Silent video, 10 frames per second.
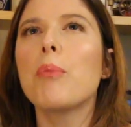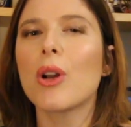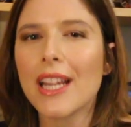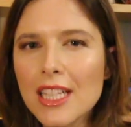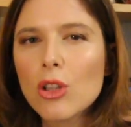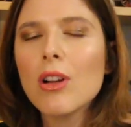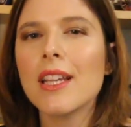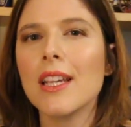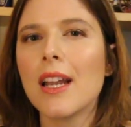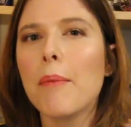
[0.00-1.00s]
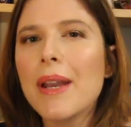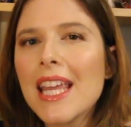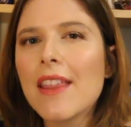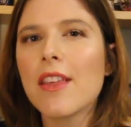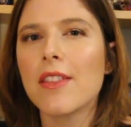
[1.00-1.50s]
por qué Tolkien
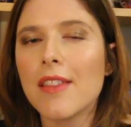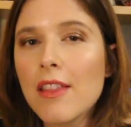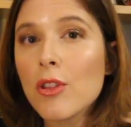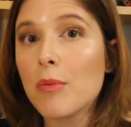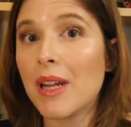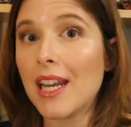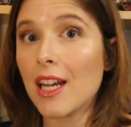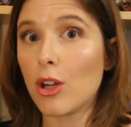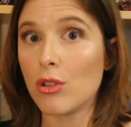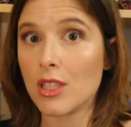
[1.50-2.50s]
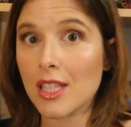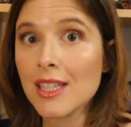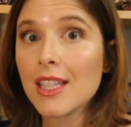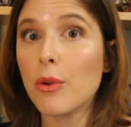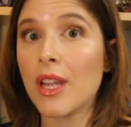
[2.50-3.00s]
habría decidido de manera
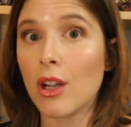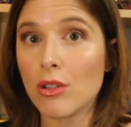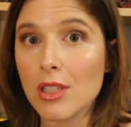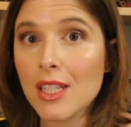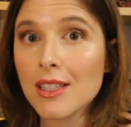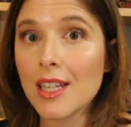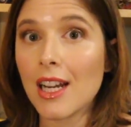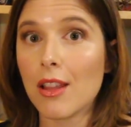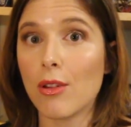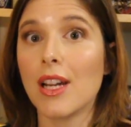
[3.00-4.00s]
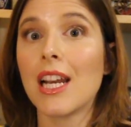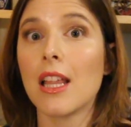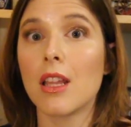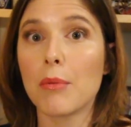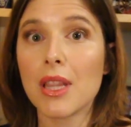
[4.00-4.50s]
consciente o inconsciente relacionar
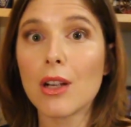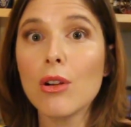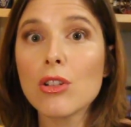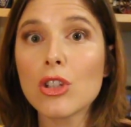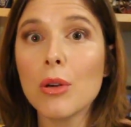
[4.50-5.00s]
la cerveza con los